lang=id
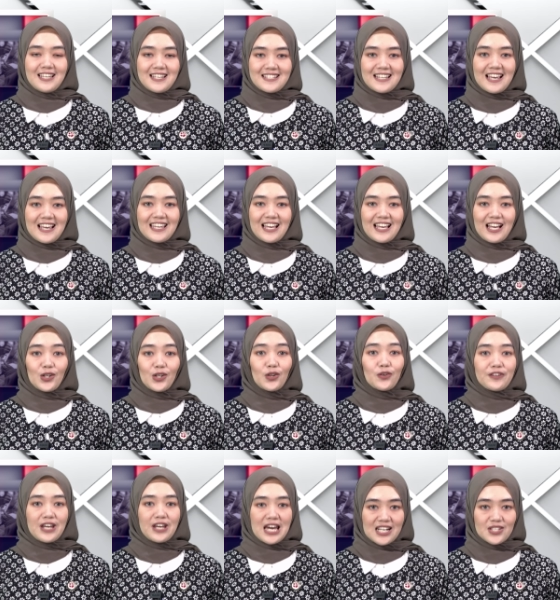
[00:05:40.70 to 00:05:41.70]
Saya
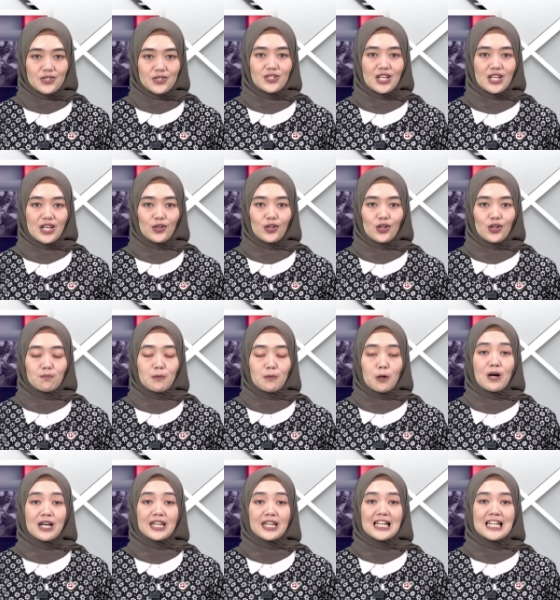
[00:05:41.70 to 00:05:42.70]
Loviana Suseno
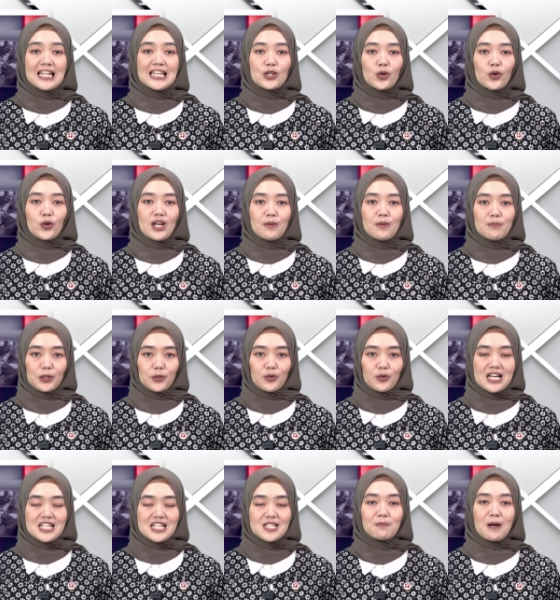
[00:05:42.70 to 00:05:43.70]
mewakili kru yang
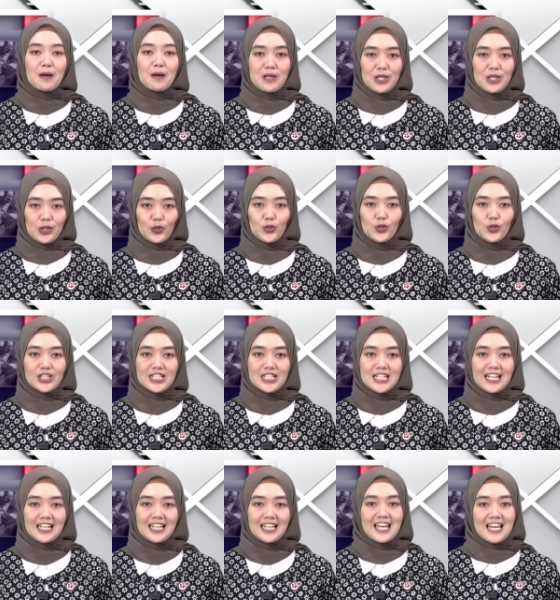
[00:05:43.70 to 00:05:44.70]
bertugas pamit undur
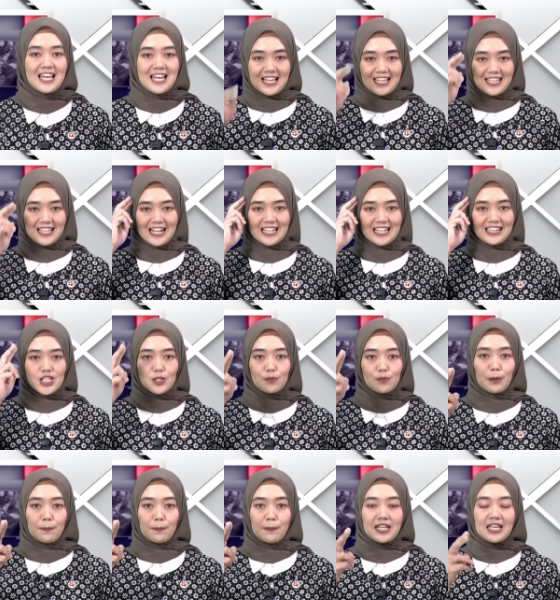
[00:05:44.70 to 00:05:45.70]
diri. Kritis
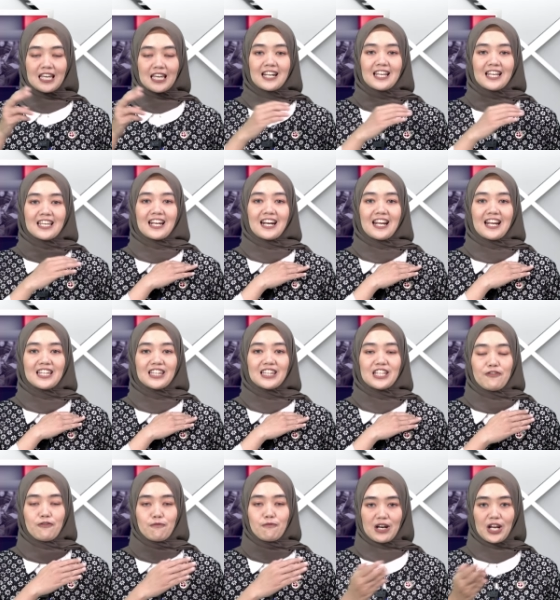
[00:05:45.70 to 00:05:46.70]
berpikir,
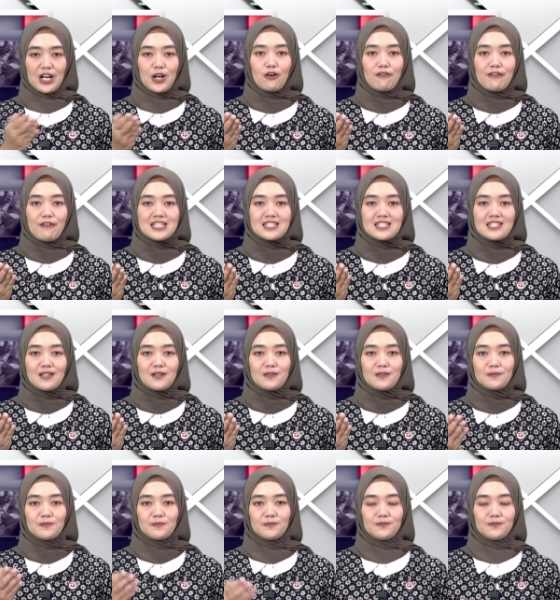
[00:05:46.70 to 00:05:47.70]
kreatif berinovasi.